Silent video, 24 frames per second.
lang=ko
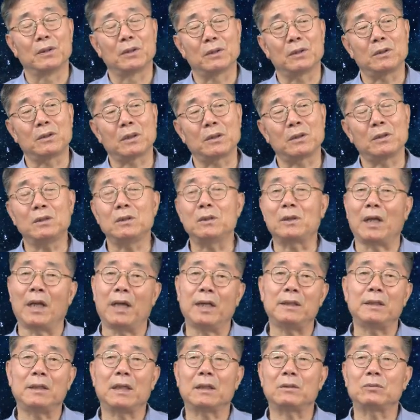근데 그
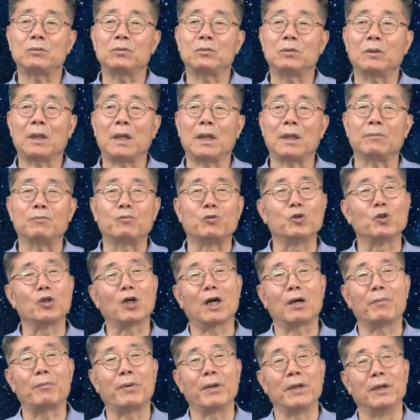대제국의
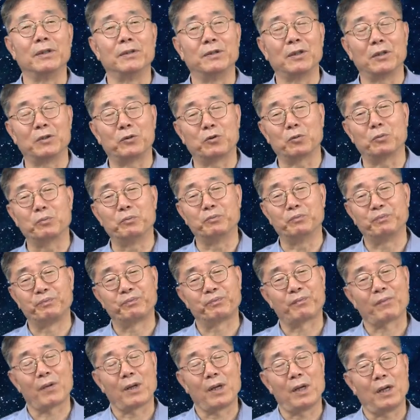무력 앞에 이좀
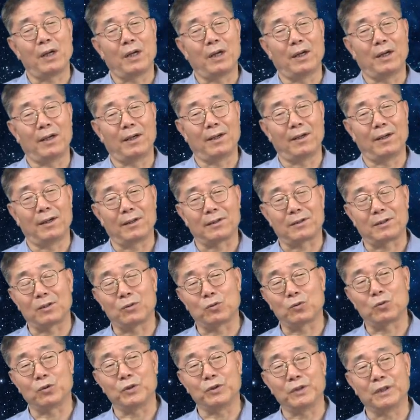아,
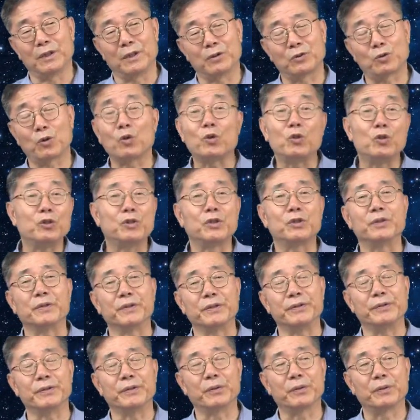결국 이제 손을 들은
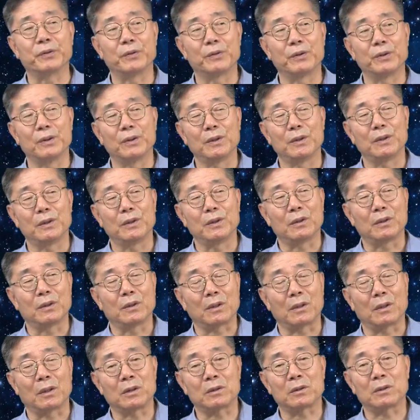거죠.
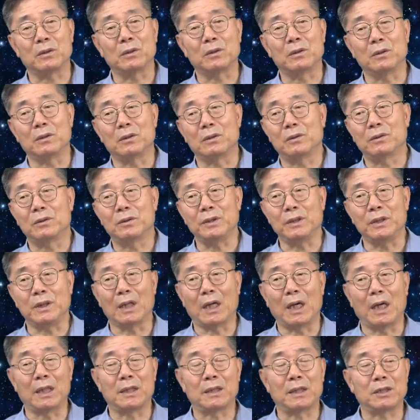그리고 흔히
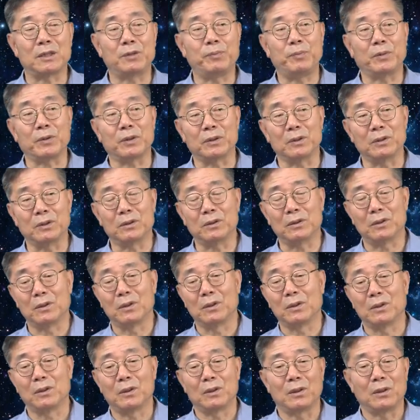알다시피 그
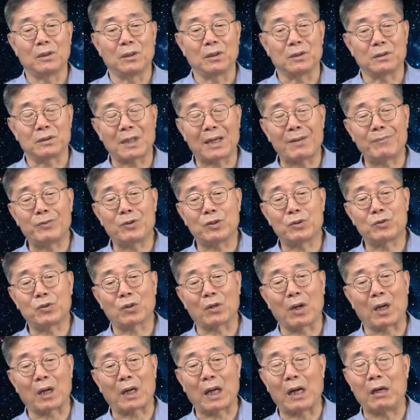
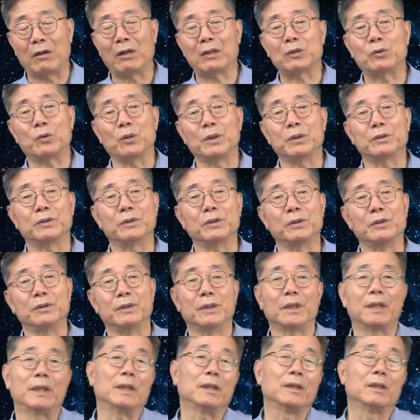삼별초가 강화도에서
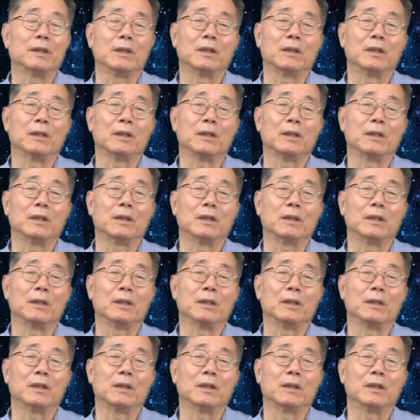이제